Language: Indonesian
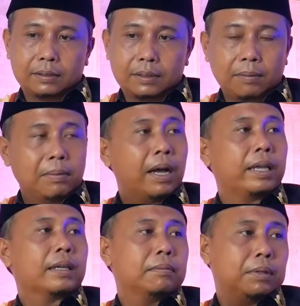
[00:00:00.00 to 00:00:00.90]

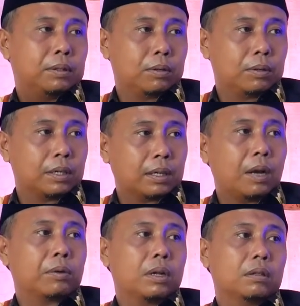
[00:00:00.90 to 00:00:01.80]
terbaik menurut
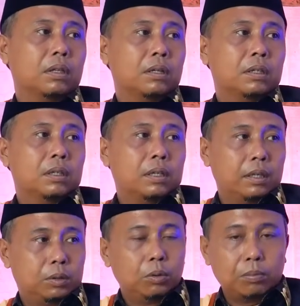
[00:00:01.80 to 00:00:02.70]
engkau ya Allah.
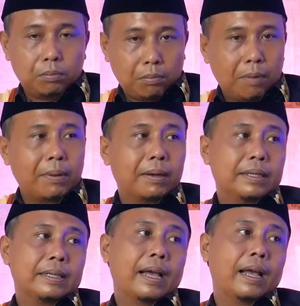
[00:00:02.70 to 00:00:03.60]
Itu memang
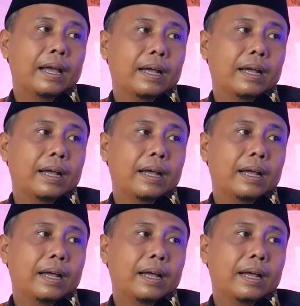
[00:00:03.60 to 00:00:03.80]
iya.